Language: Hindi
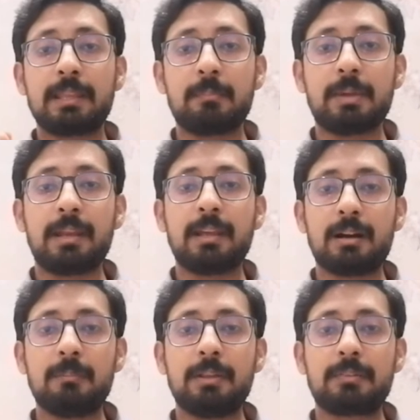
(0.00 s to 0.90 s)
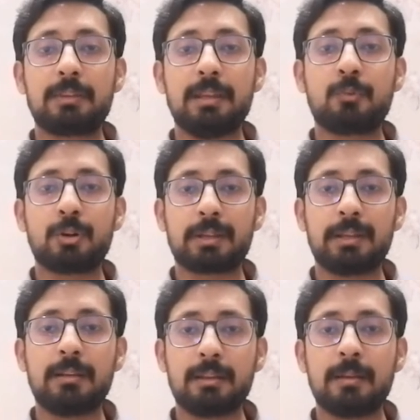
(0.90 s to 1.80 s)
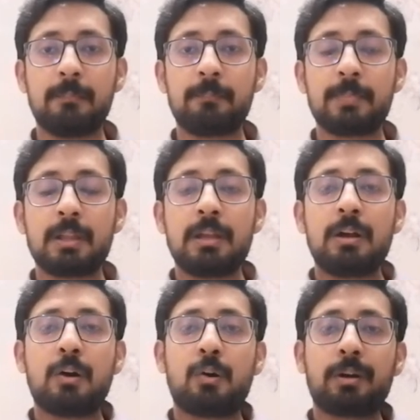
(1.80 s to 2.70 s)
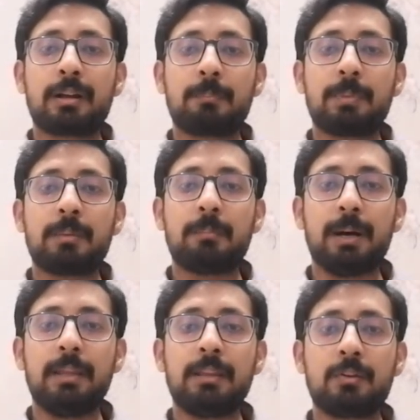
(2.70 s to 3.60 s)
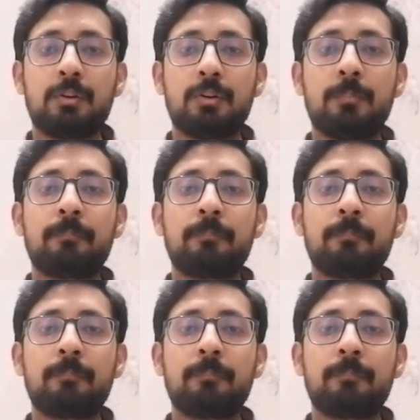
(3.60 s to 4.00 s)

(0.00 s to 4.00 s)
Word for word: कि मैंने अब इस गेम को खेलना है और अपने भाई को